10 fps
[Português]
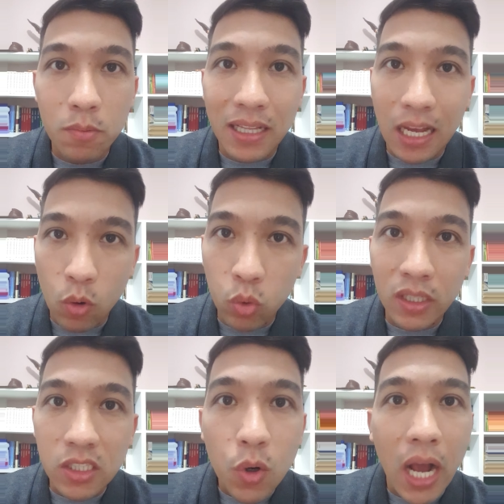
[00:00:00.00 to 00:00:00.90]
uma
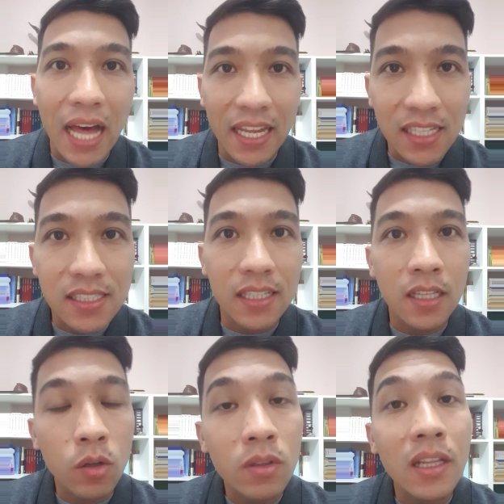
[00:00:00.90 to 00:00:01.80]
lacuna de carência e
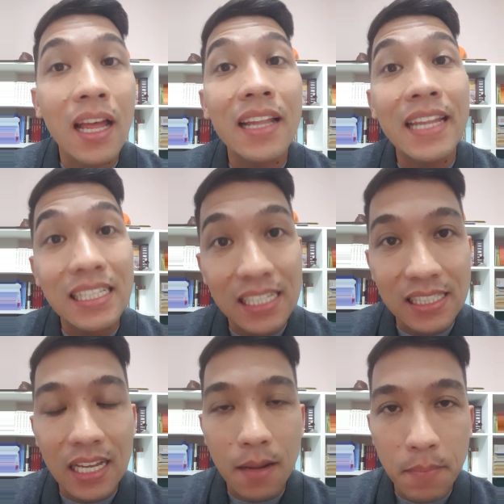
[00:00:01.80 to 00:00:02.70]
não na,
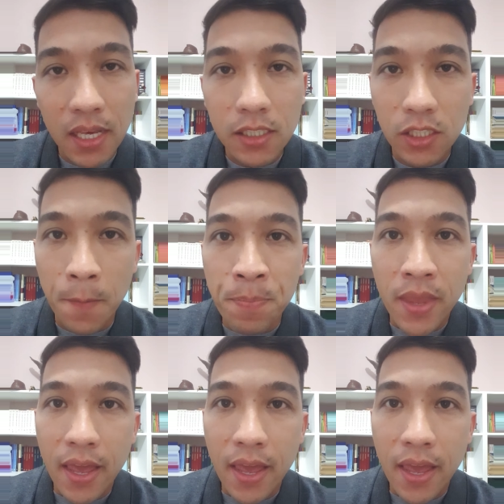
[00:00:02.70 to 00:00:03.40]
necessariamente